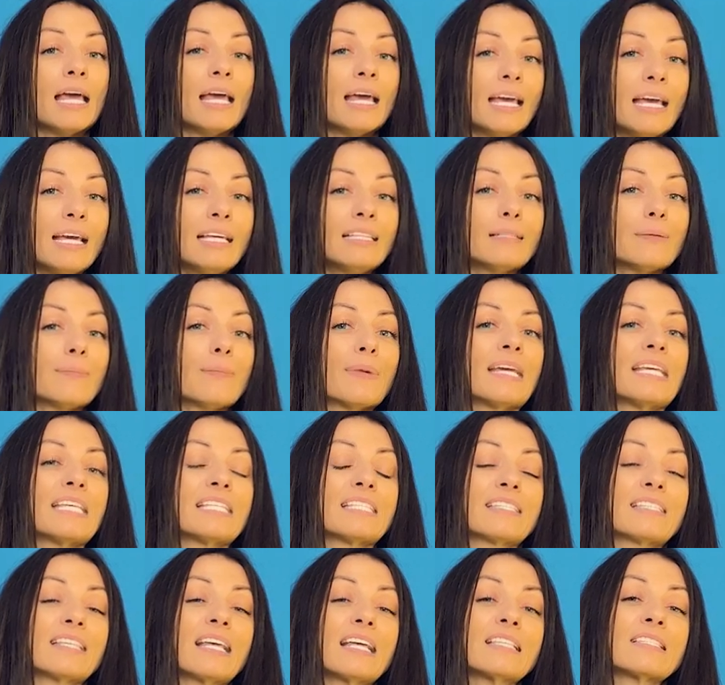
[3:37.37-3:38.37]
Это мои
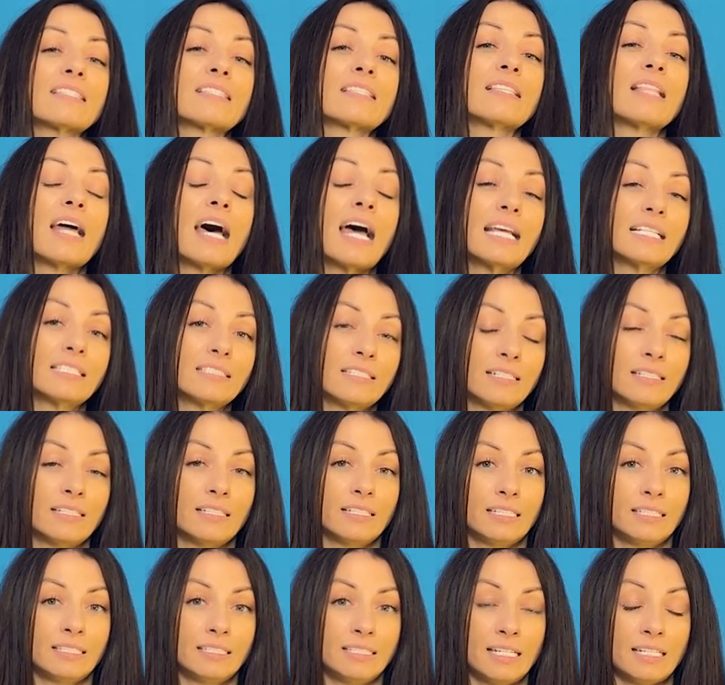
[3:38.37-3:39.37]

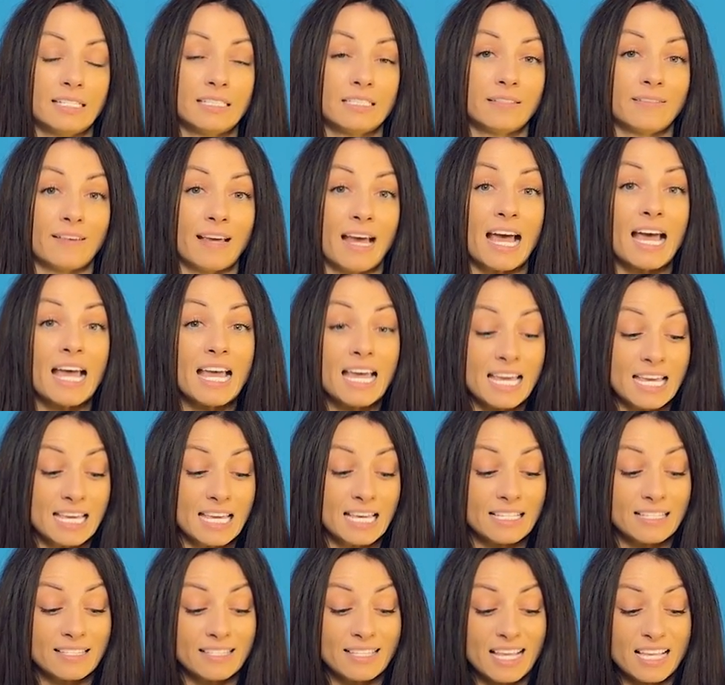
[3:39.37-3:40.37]
сознательные действия.
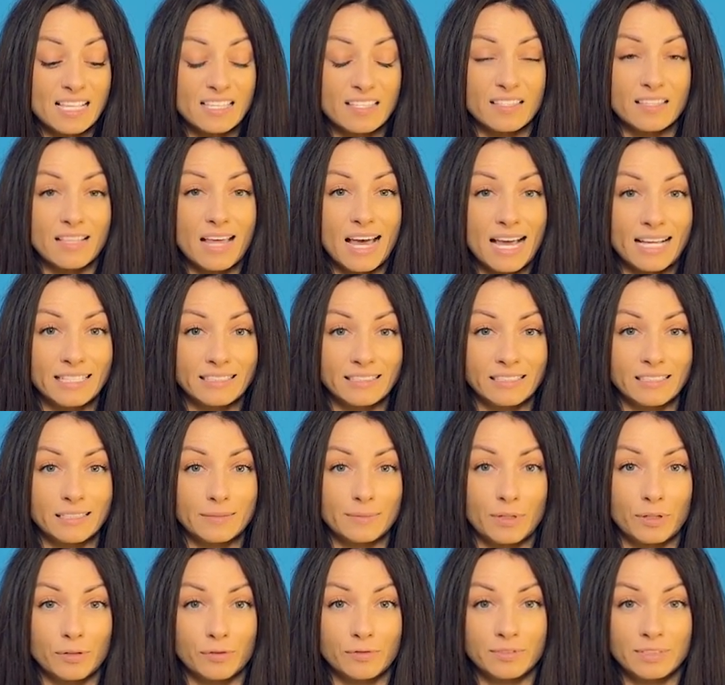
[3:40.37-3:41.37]
Я сознательно
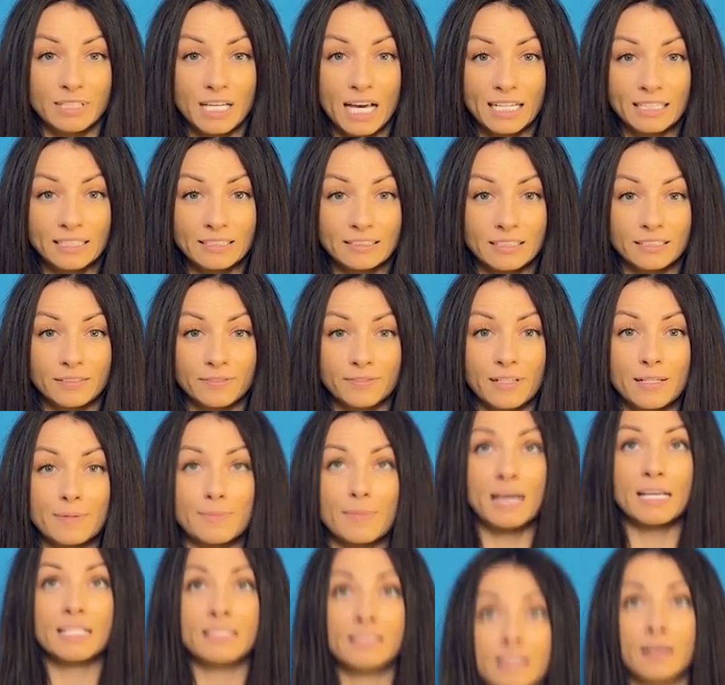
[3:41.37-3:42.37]
могу взять этот
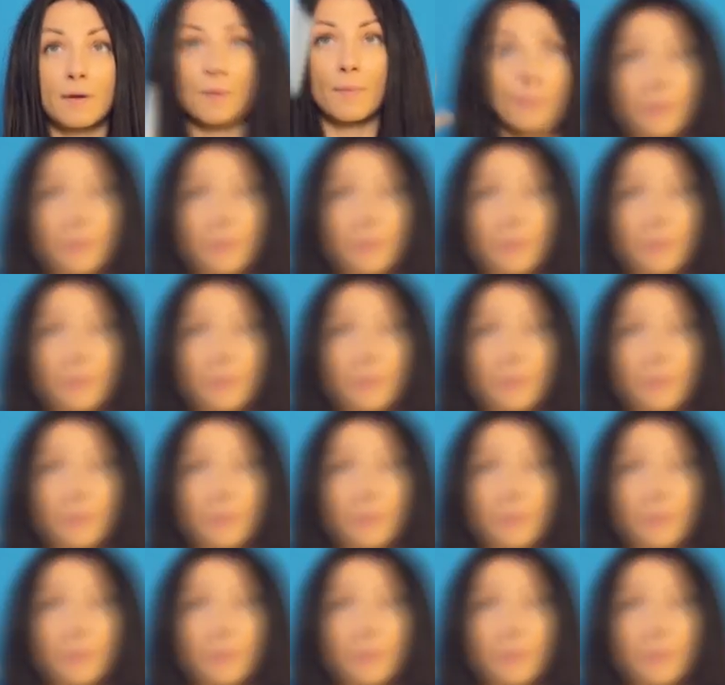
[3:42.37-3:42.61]
фломастер,